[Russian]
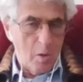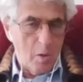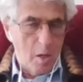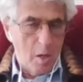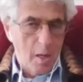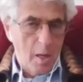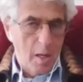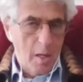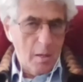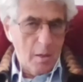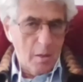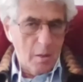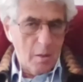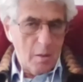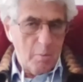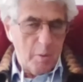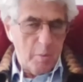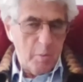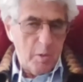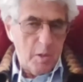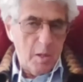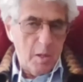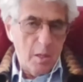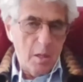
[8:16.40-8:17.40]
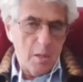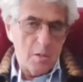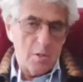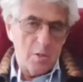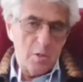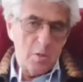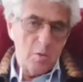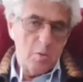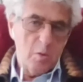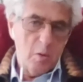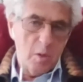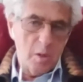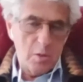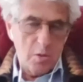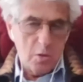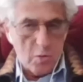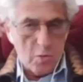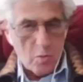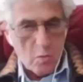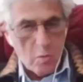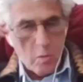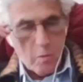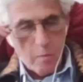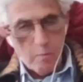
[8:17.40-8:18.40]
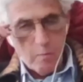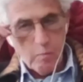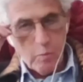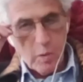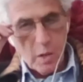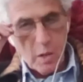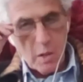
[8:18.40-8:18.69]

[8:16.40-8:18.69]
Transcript: Вот. Это напоминает ситуацию